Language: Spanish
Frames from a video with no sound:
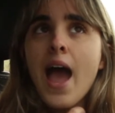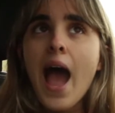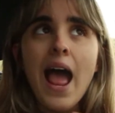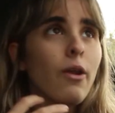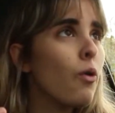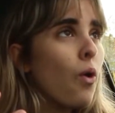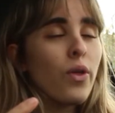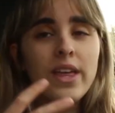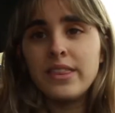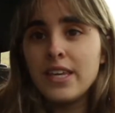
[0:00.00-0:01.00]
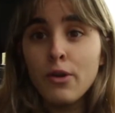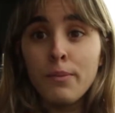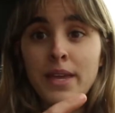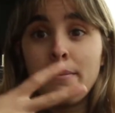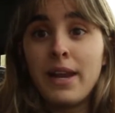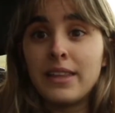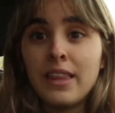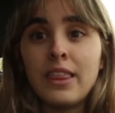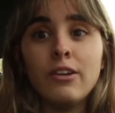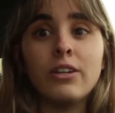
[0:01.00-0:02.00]
algo de ti o me llame la
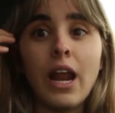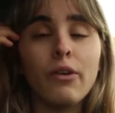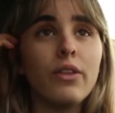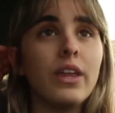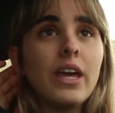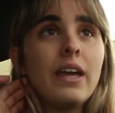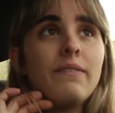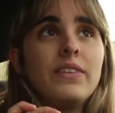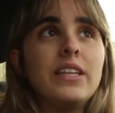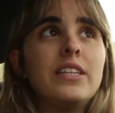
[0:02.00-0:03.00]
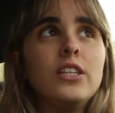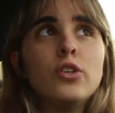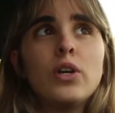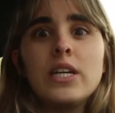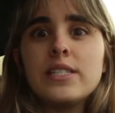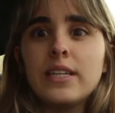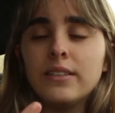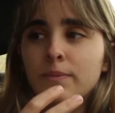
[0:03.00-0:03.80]
atención, algo de, ti no es